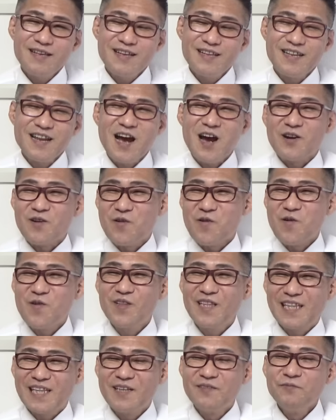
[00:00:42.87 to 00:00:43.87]
な
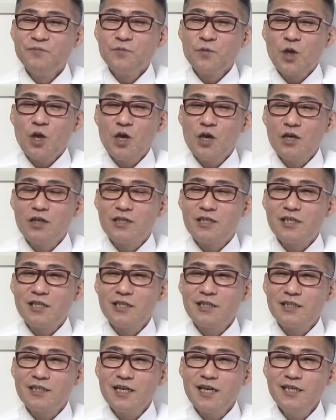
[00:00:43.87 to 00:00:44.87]
の、えー、
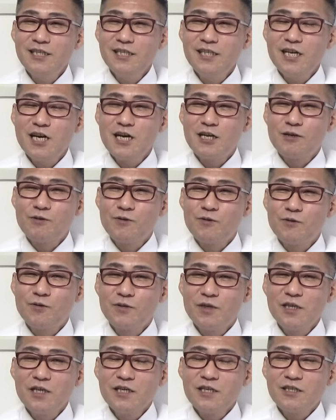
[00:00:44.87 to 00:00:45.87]
実際にあ
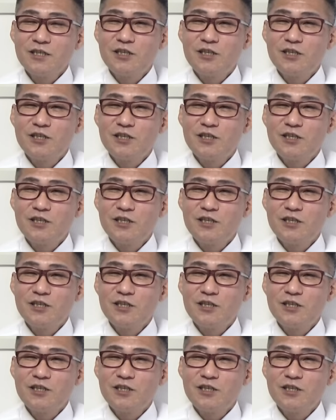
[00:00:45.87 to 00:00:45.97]
の